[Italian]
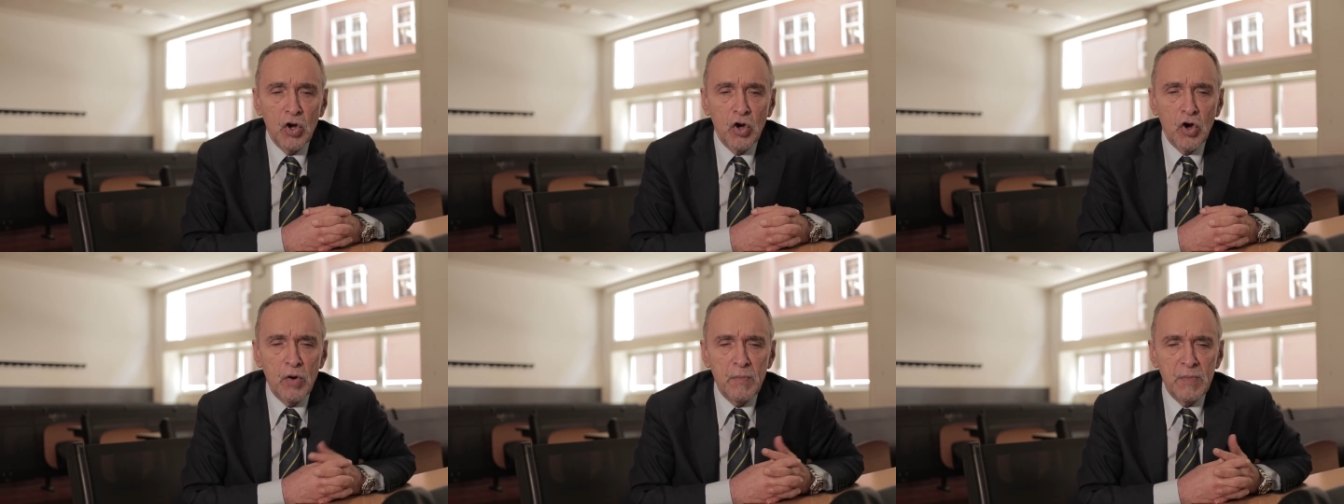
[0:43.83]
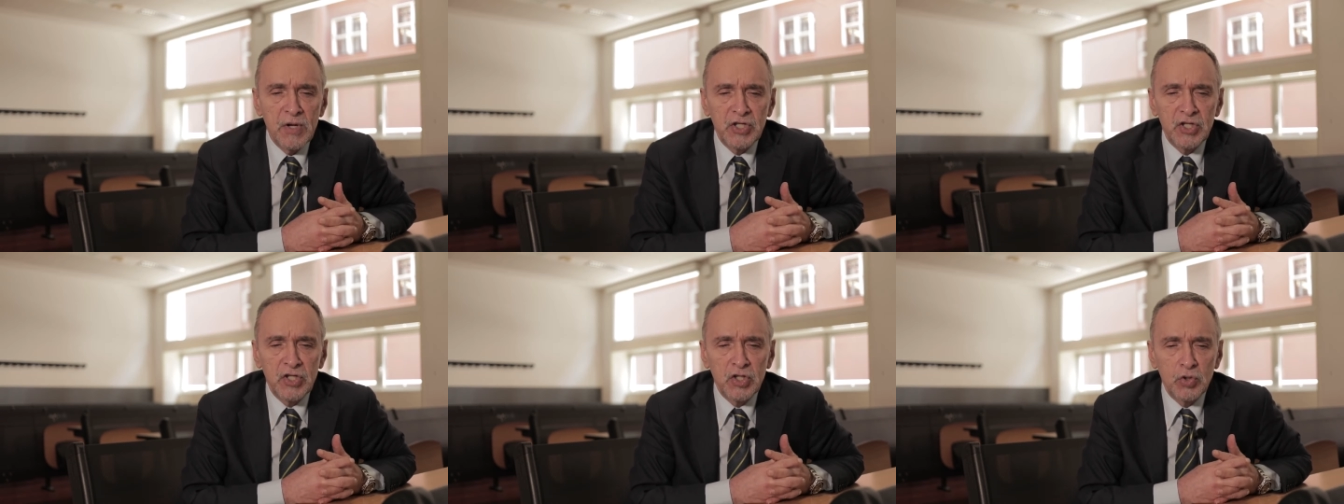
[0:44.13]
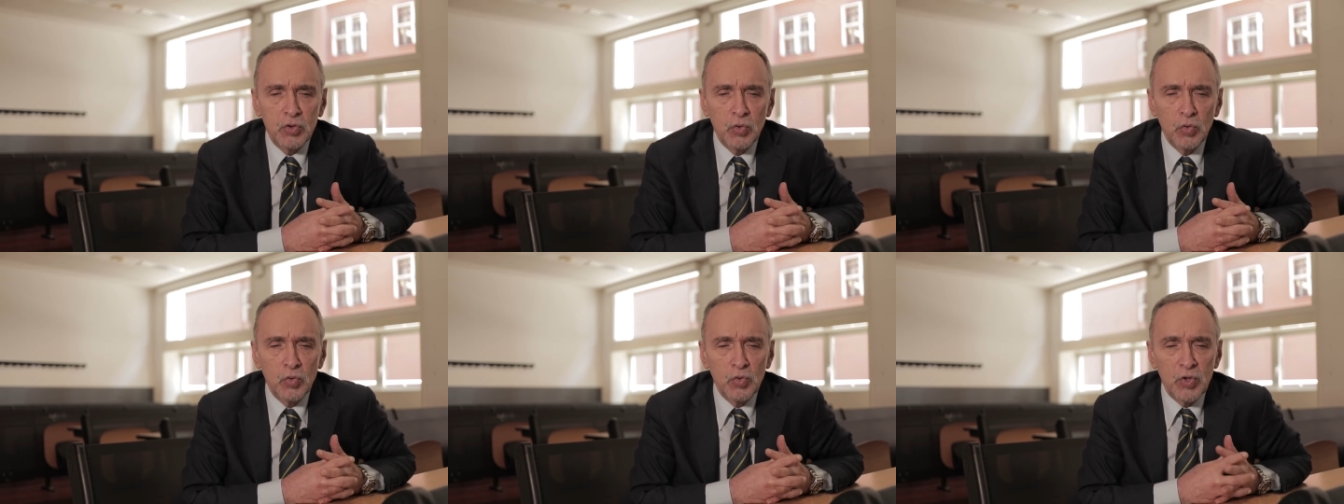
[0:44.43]
come si
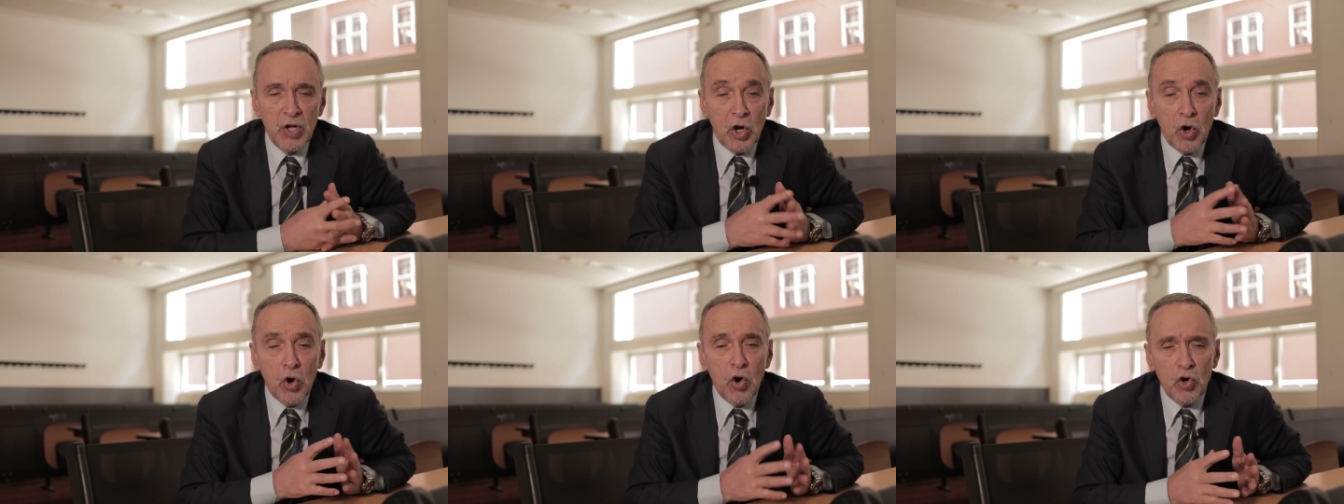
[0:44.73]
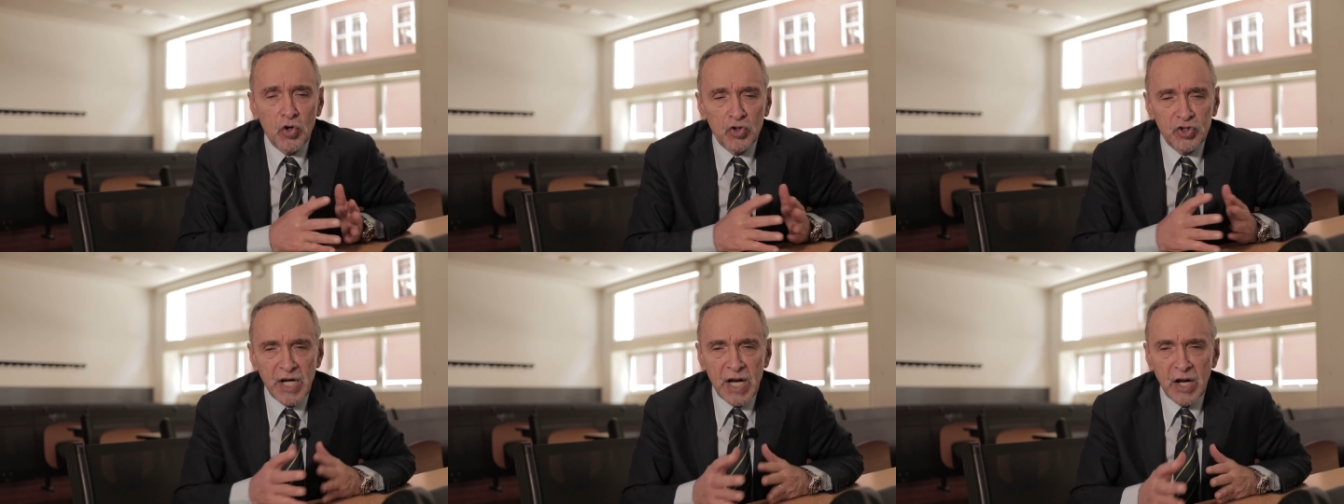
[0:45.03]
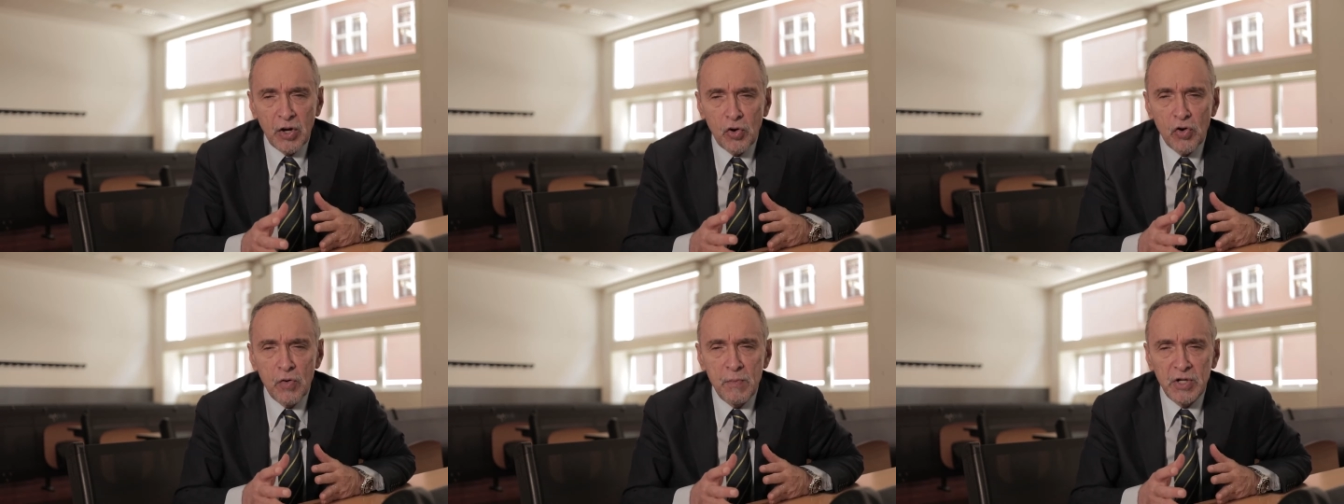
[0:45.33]
studia, cosa
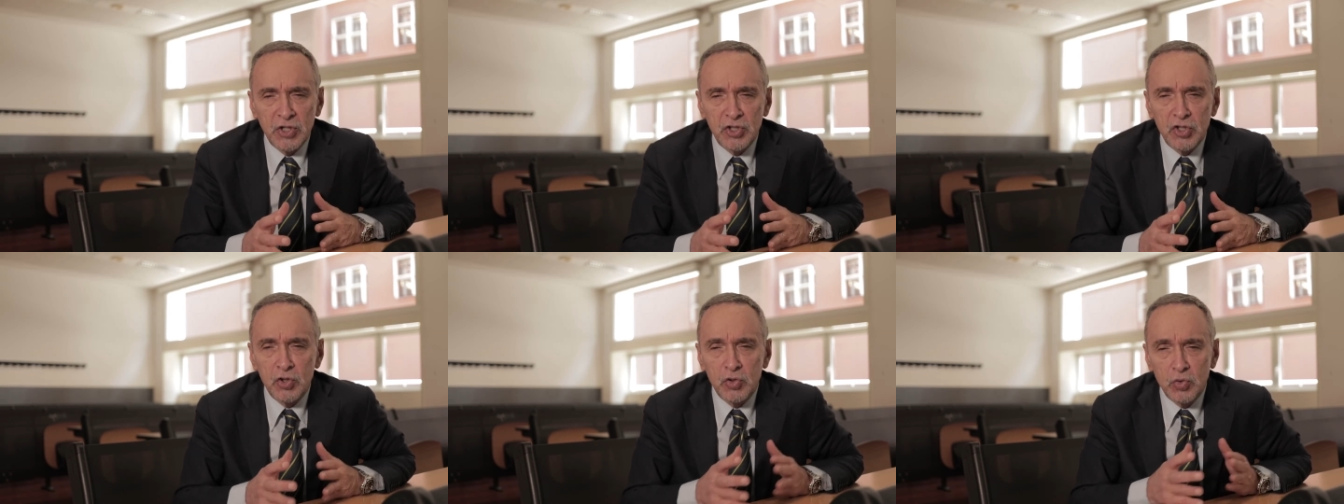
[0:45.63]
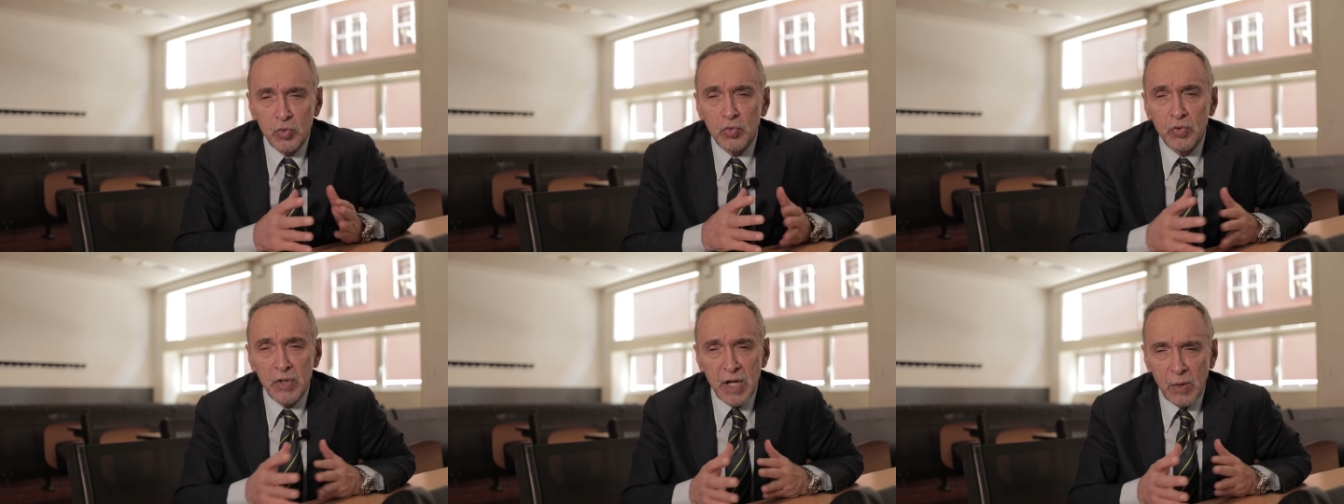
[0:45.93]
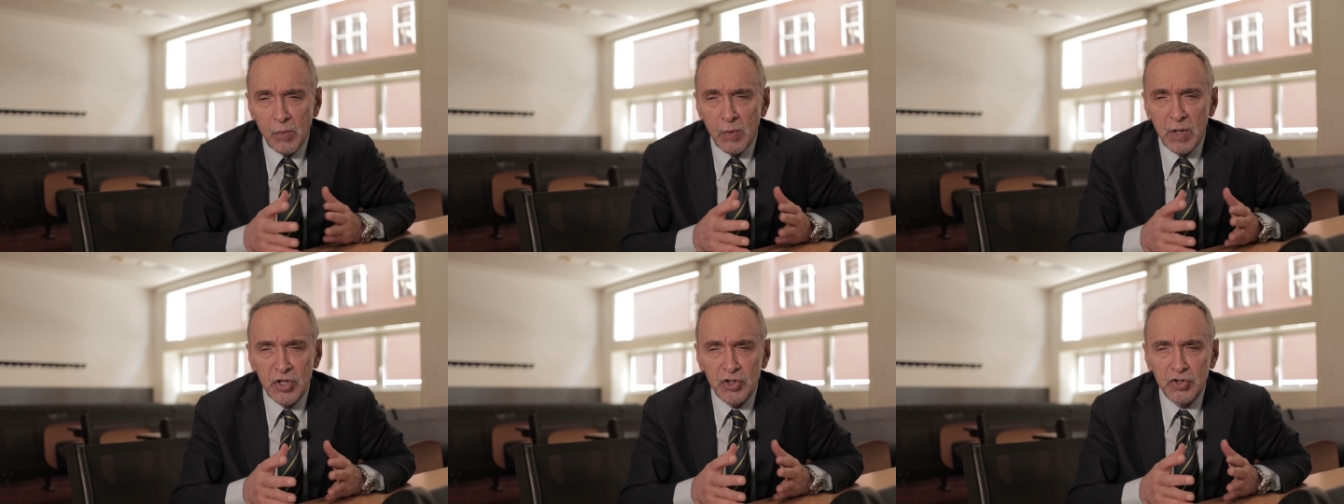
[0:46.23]
e come si
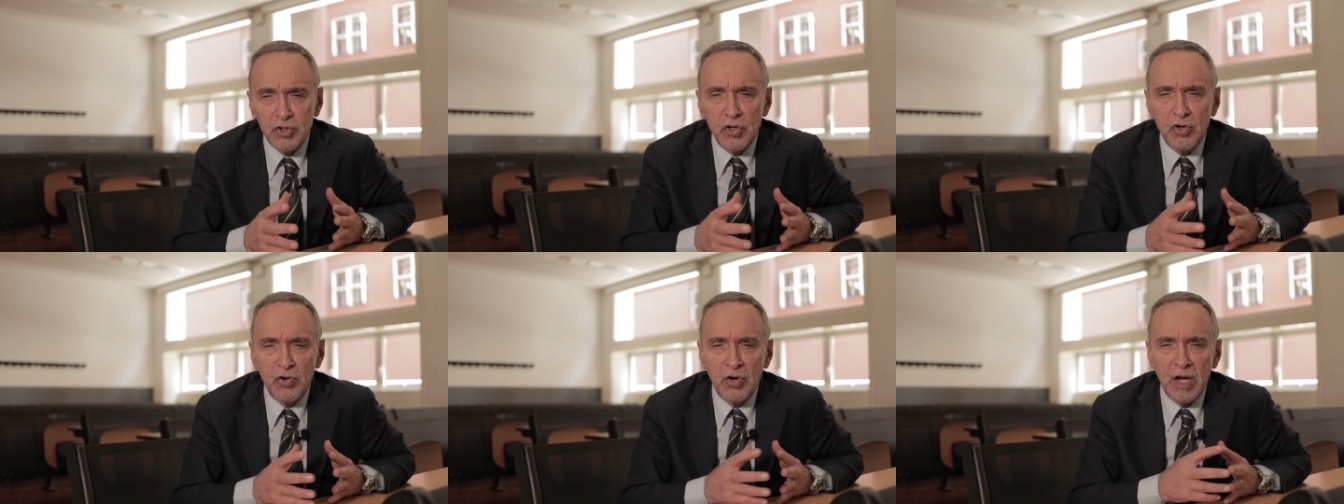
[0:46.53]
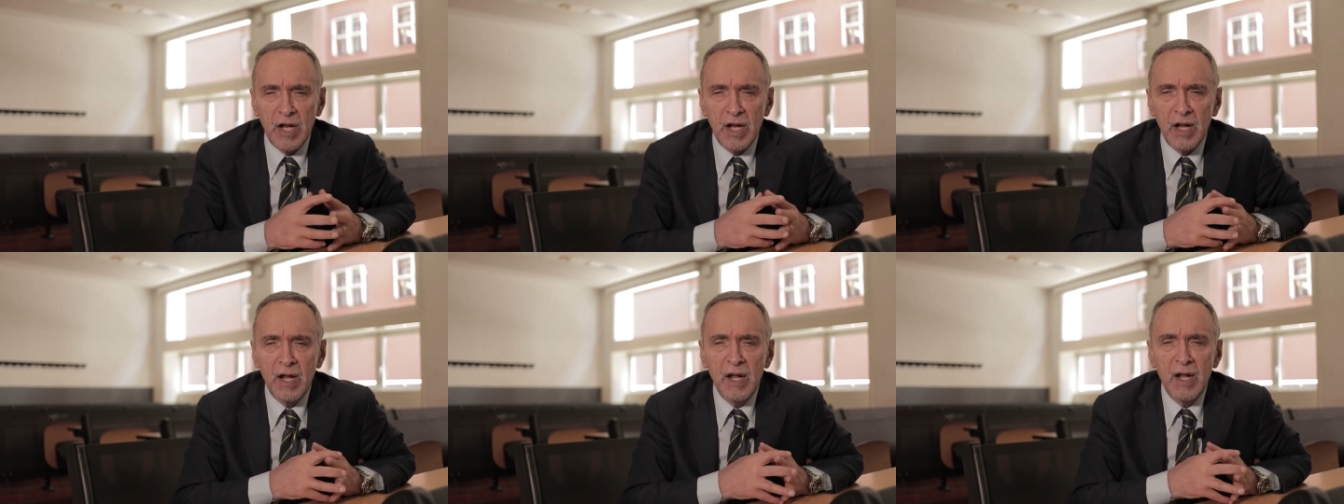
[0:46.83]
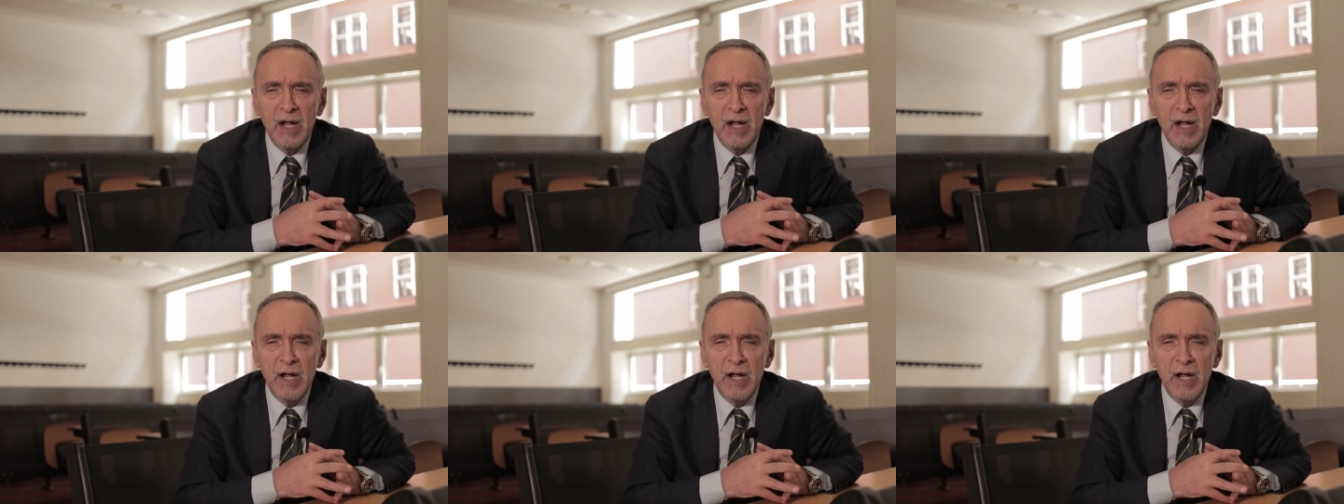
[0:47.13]
studia, quali sono le